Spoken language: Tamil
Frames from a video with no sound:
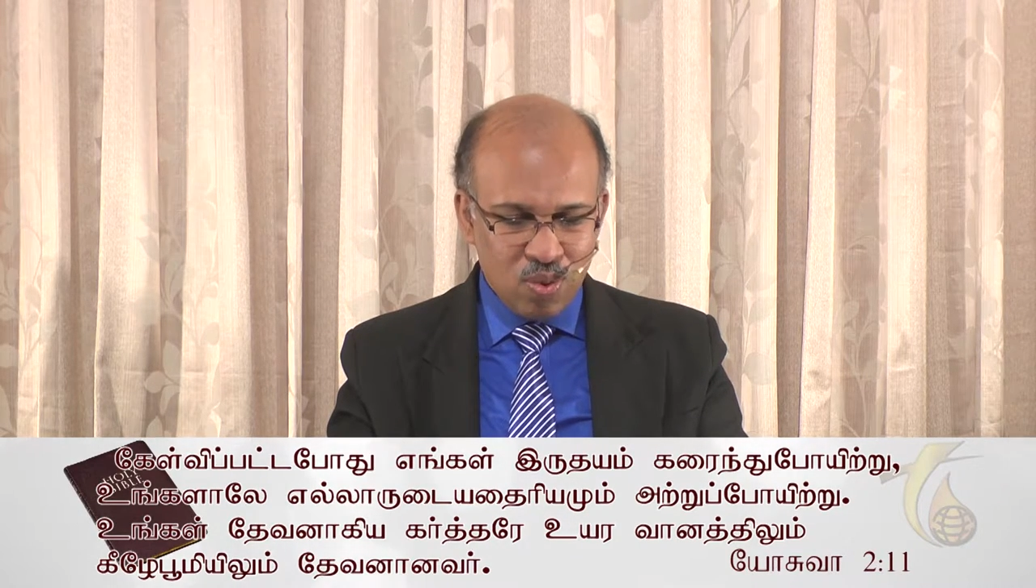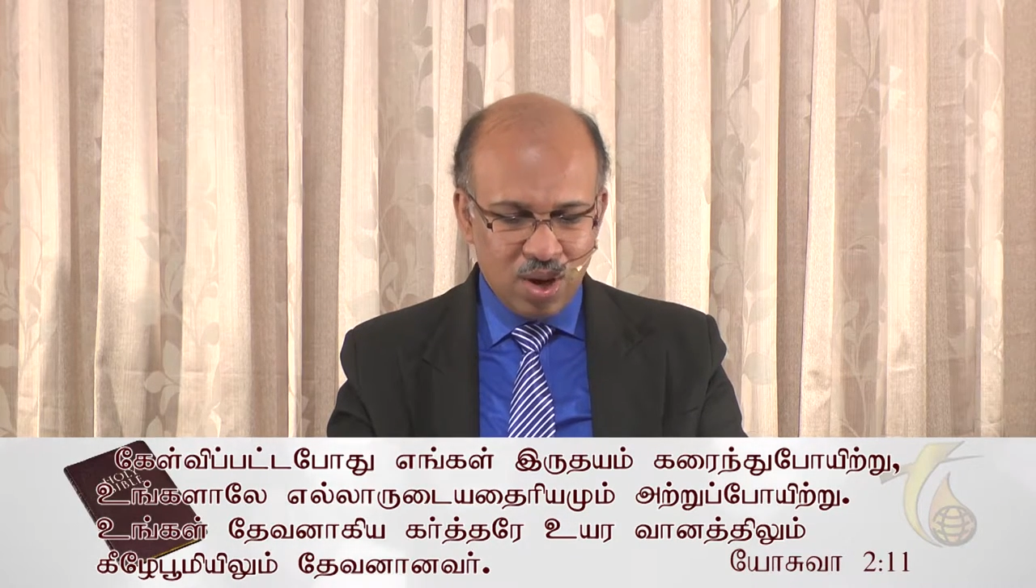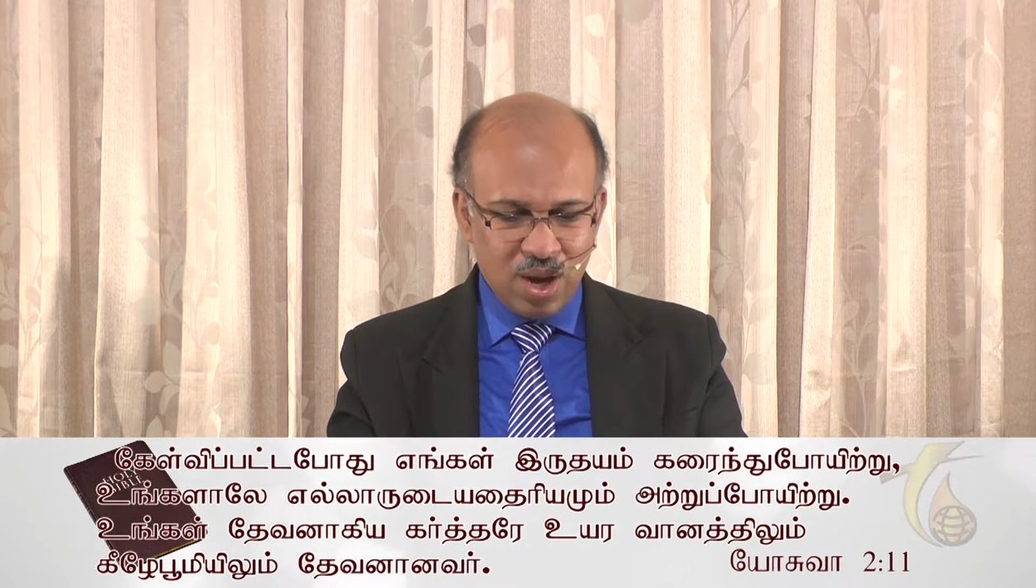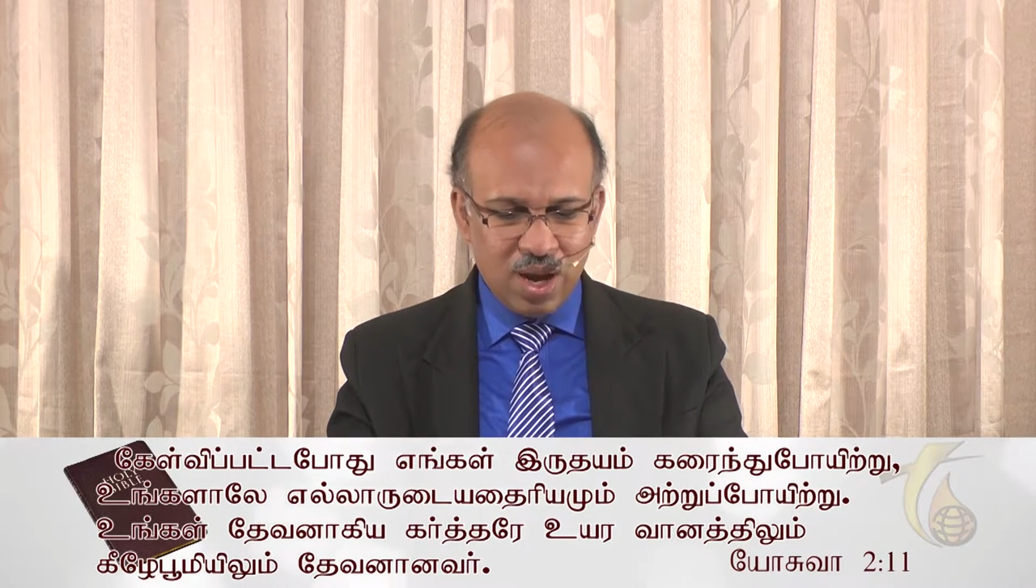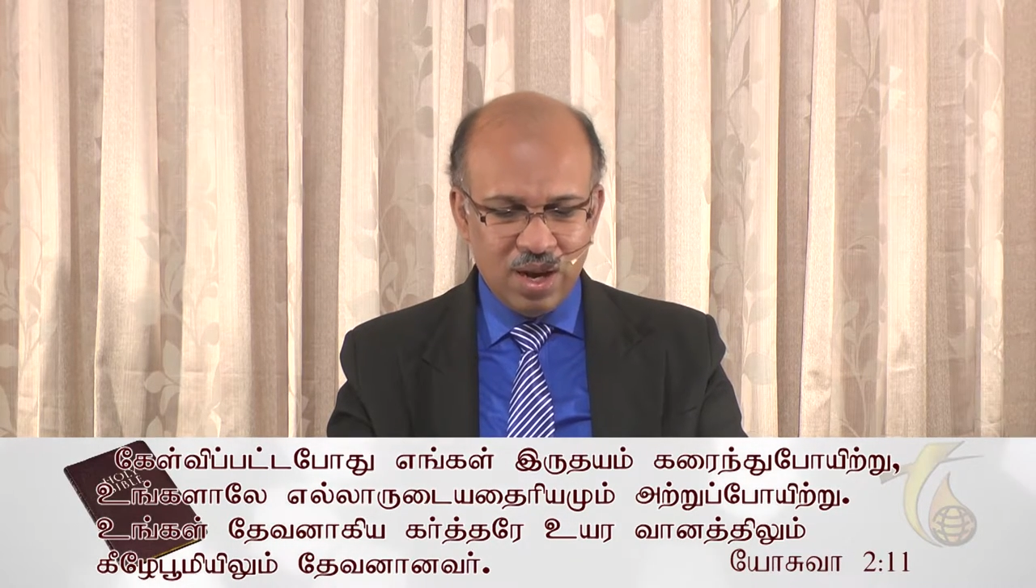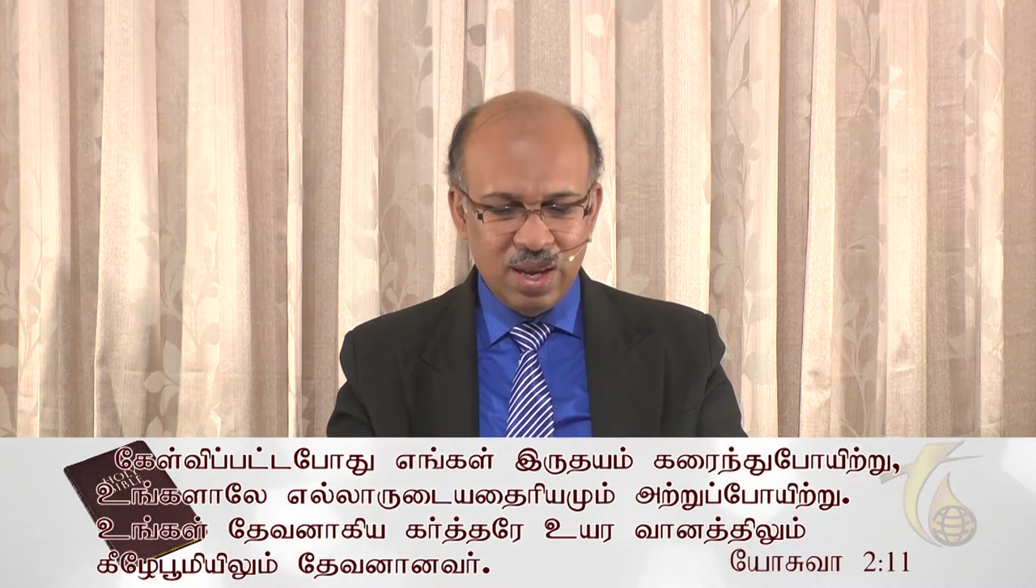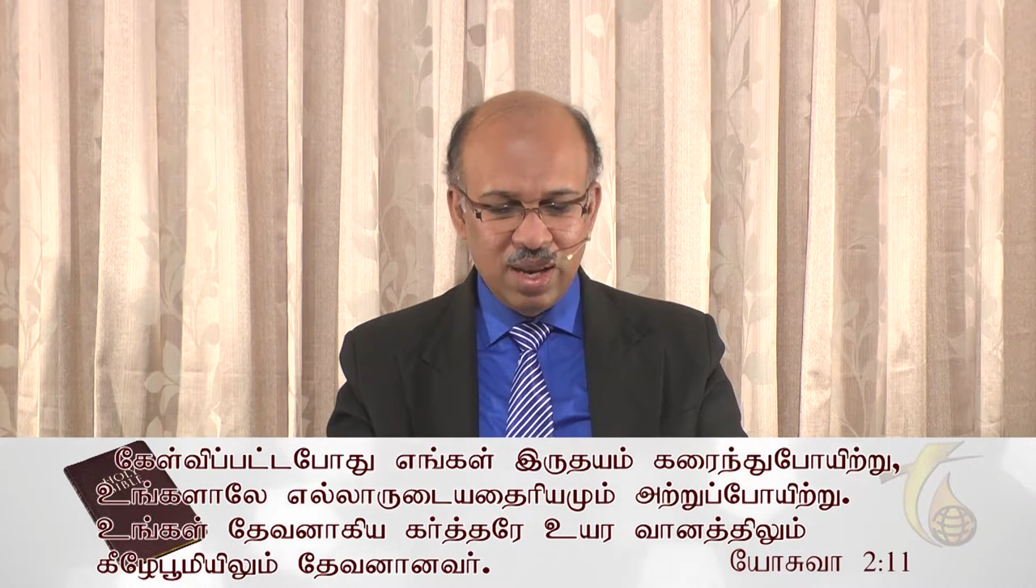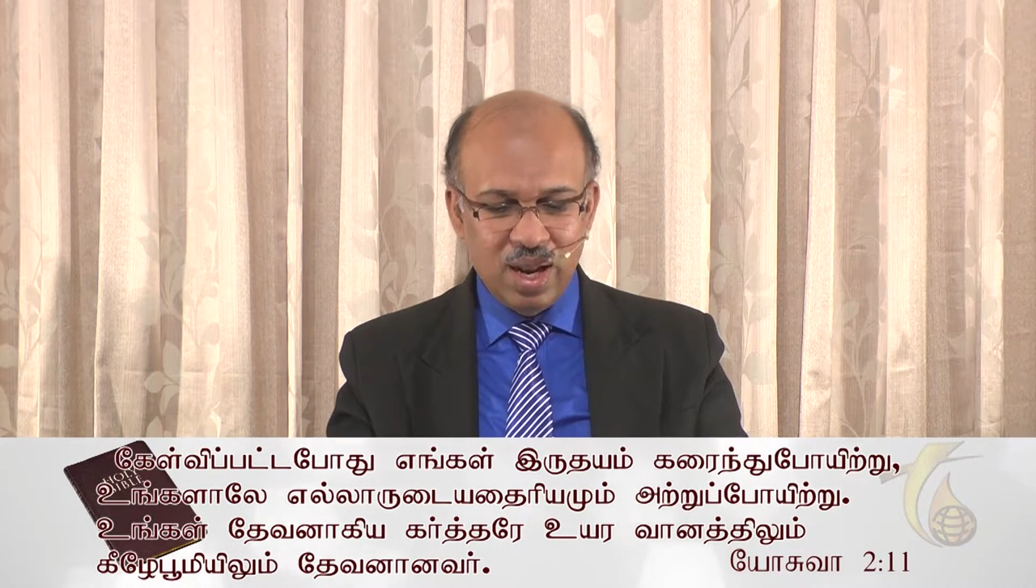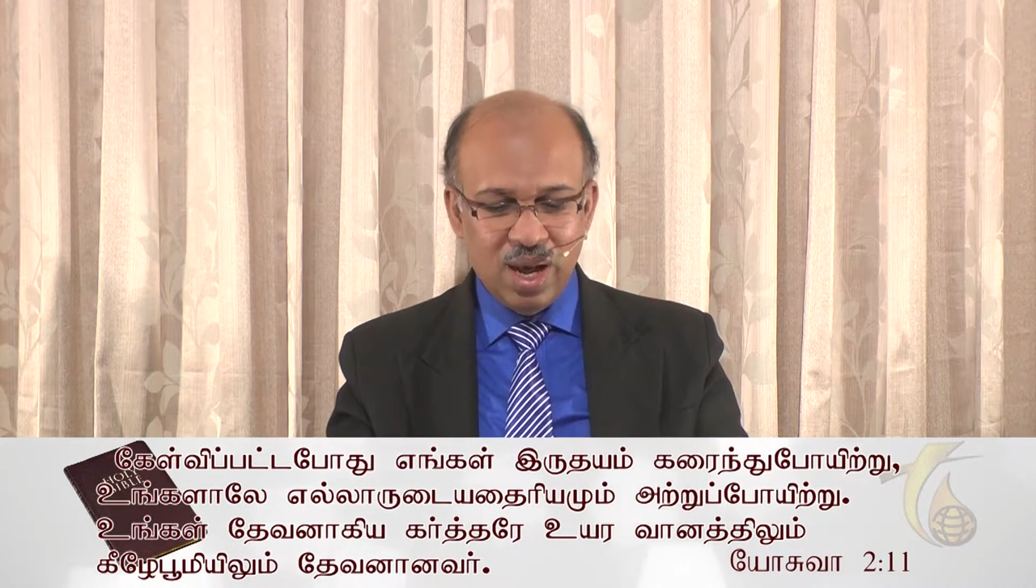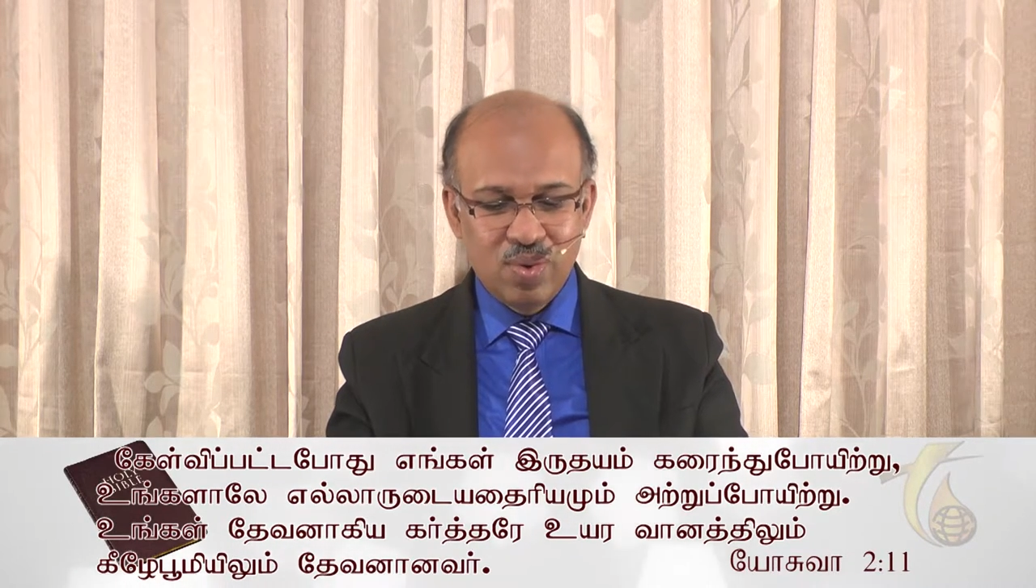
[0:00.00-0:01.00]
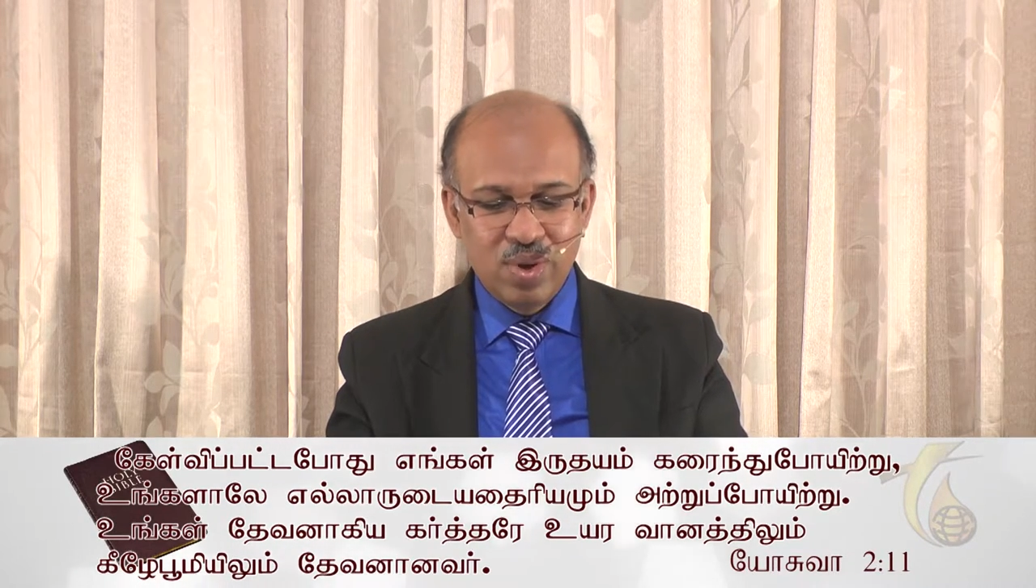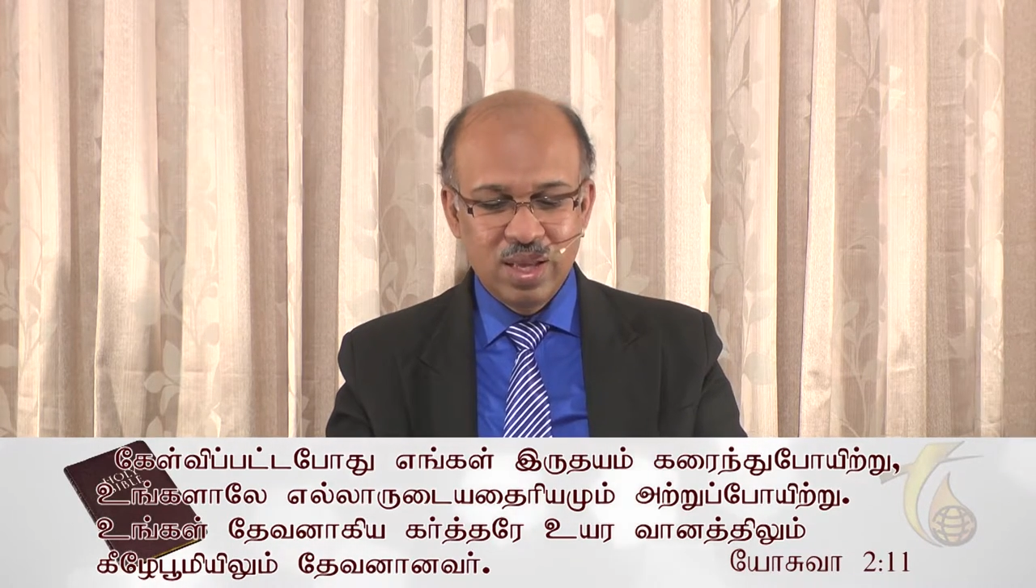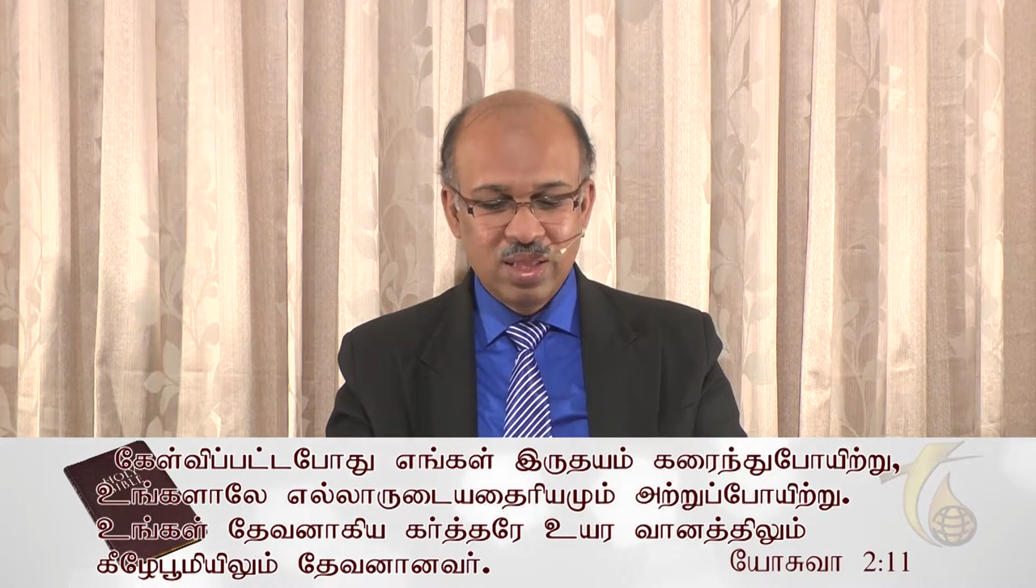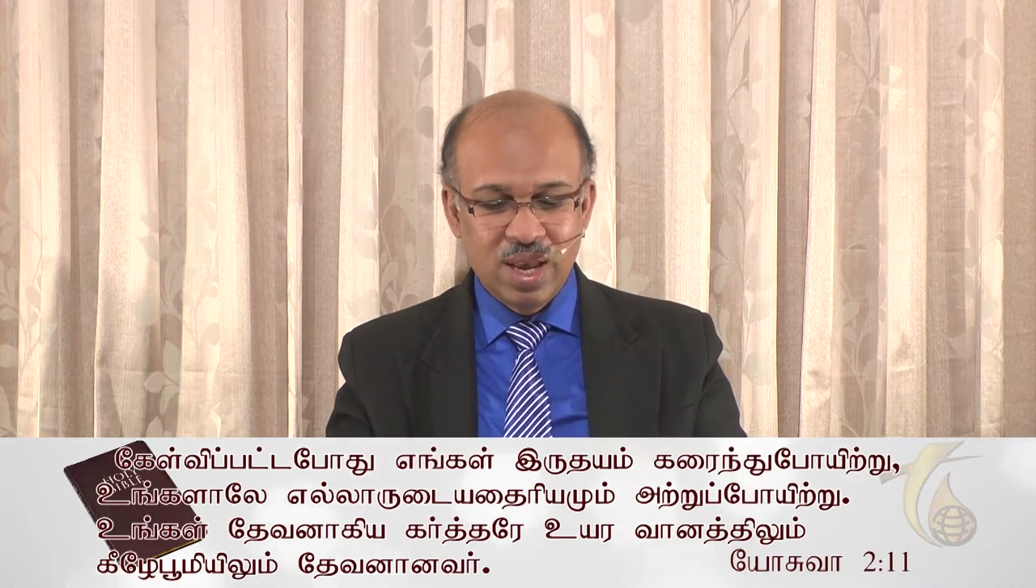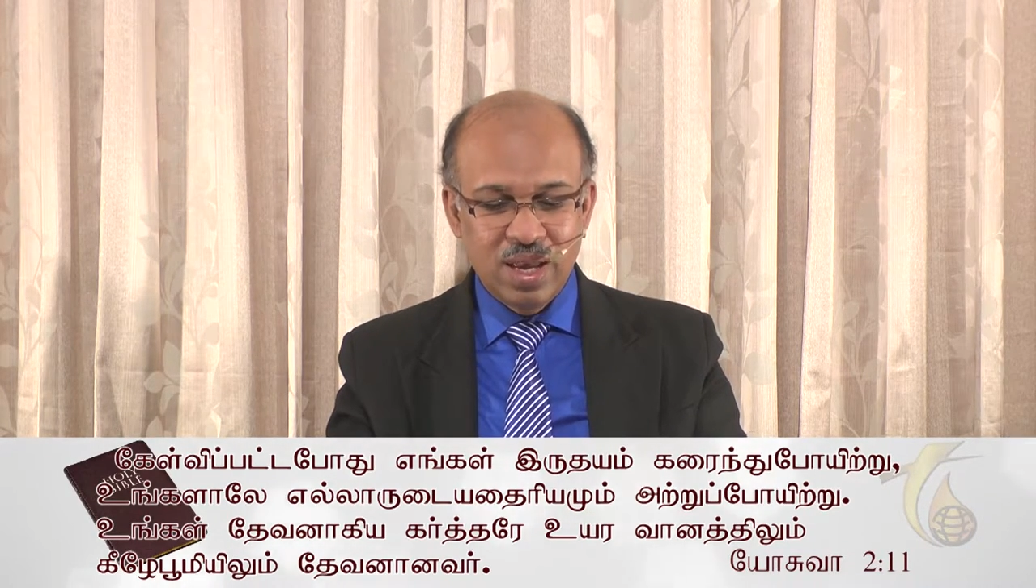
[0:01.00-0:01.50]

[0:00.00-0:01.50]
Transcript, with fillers: உங்களால் எல்லாருடைய